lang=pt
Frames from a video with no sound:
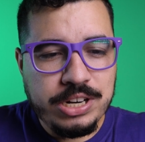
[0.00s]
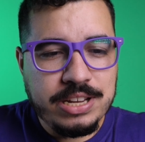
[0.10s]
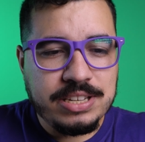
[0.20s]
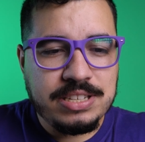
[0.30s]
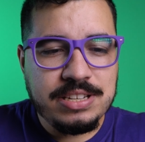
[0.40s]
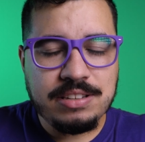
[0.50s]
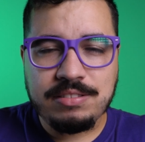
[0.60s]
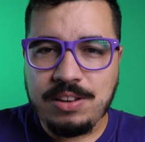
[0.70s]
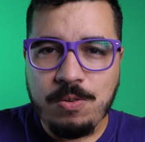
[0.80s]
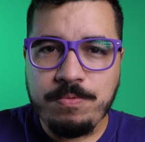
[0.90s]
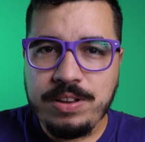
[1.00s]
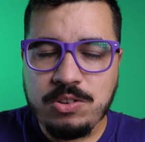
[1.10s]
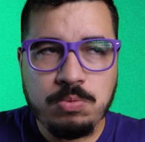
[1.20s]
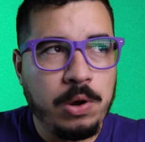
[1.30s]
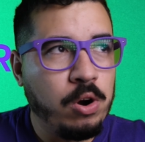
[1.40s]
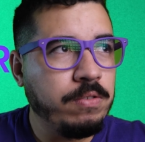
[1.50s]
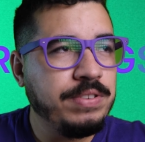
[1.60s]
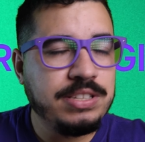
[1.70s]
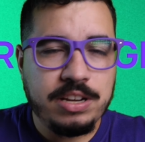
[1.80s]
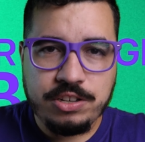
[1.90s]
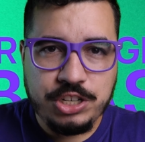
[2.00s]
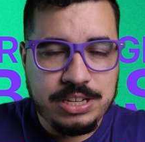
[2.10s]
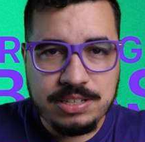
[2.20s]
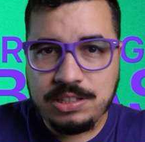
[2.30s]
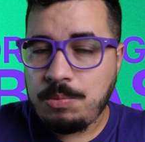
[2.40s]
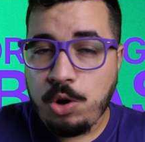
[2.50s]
ele ia ser talvez o maior visagista,